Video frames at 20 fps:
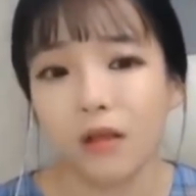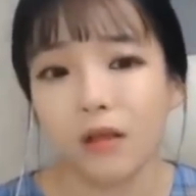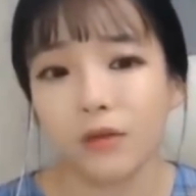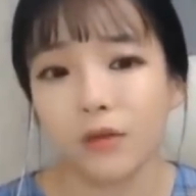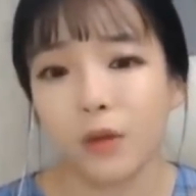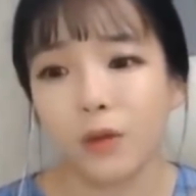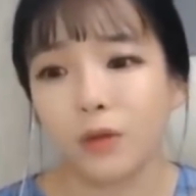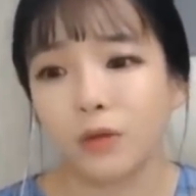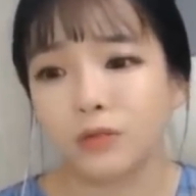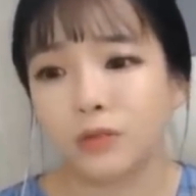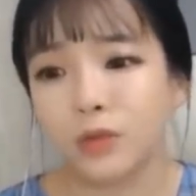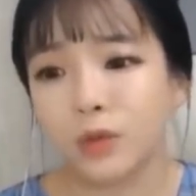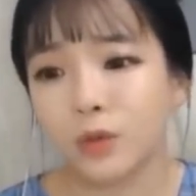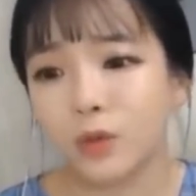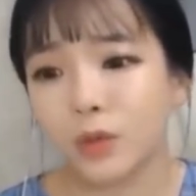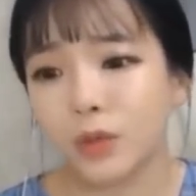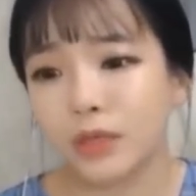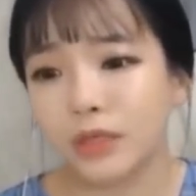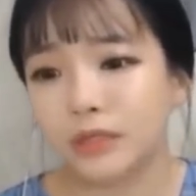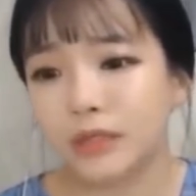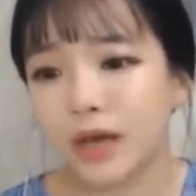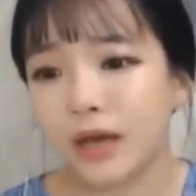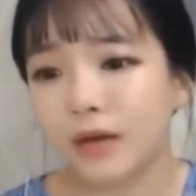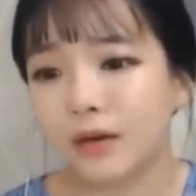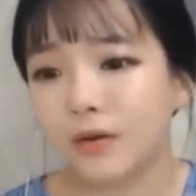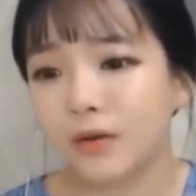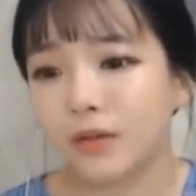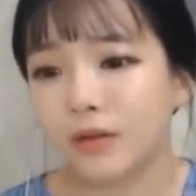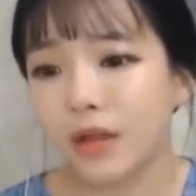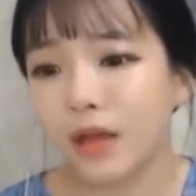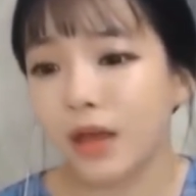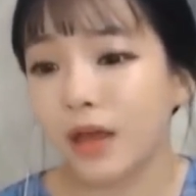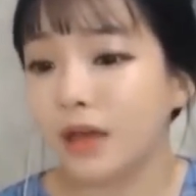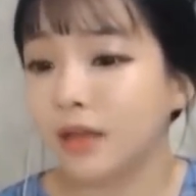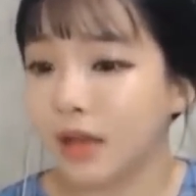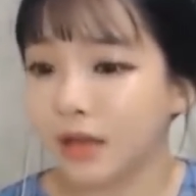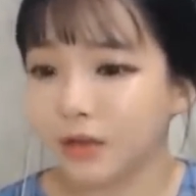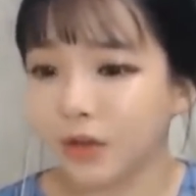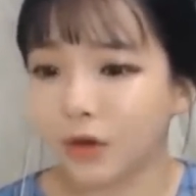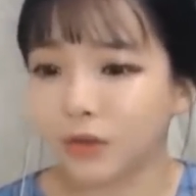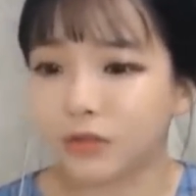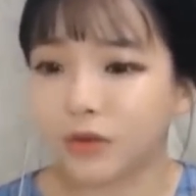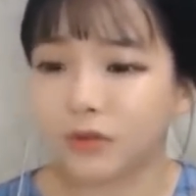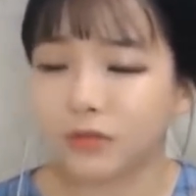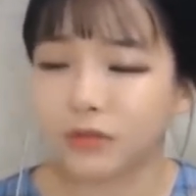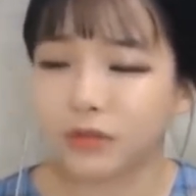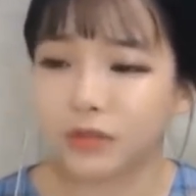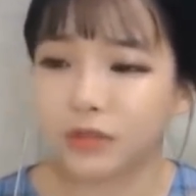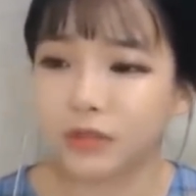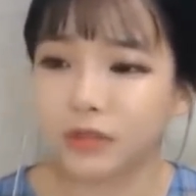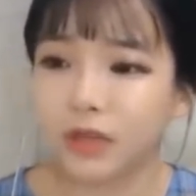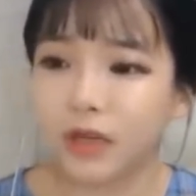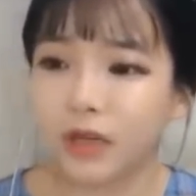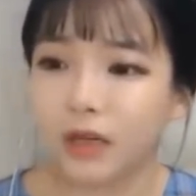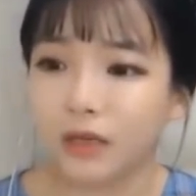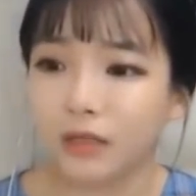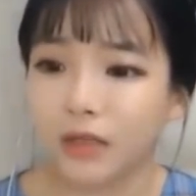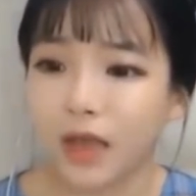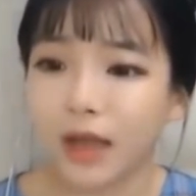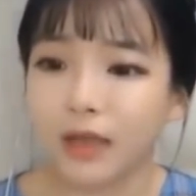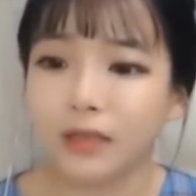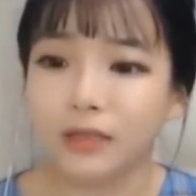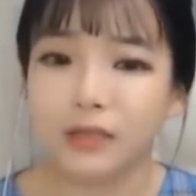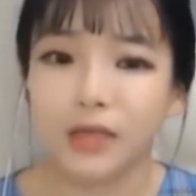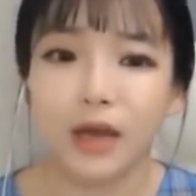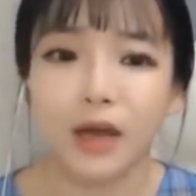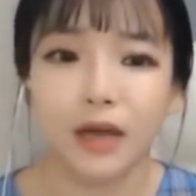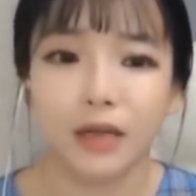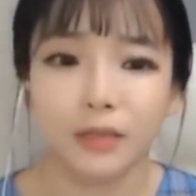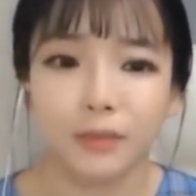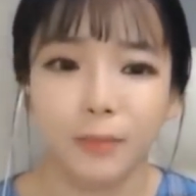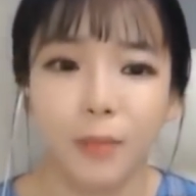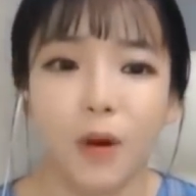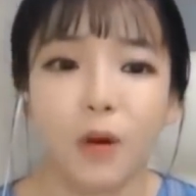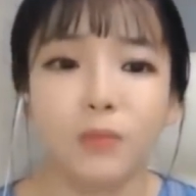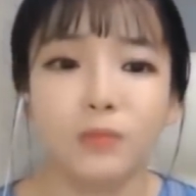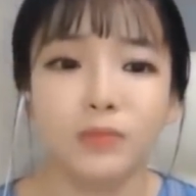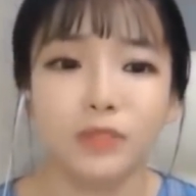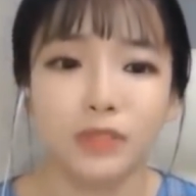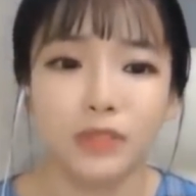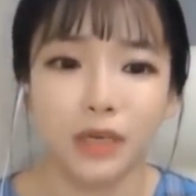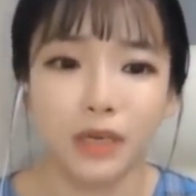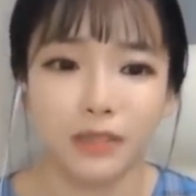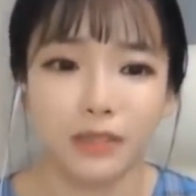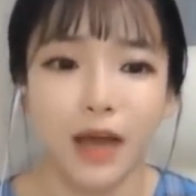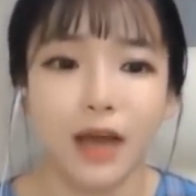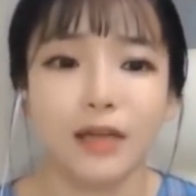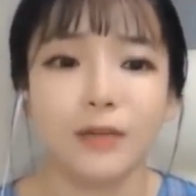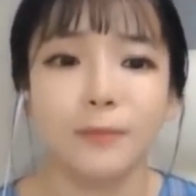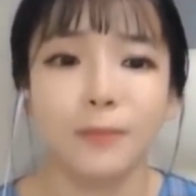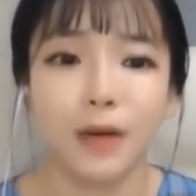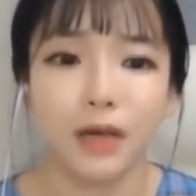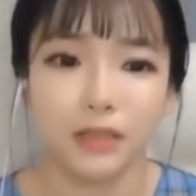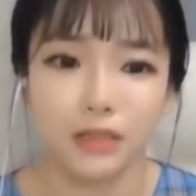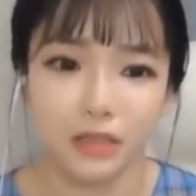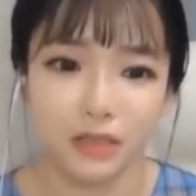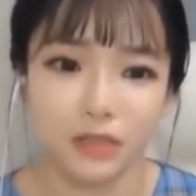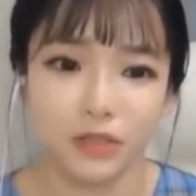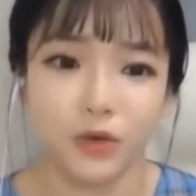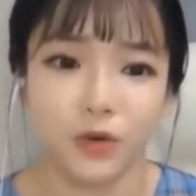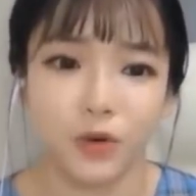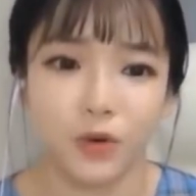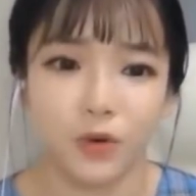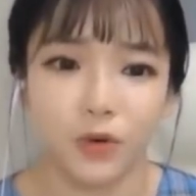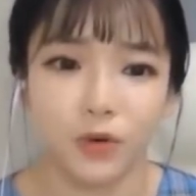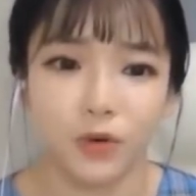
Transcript: 결론적으로 이 사건의 해당 여성들은 다 이상한 범죄 살인마들이죠.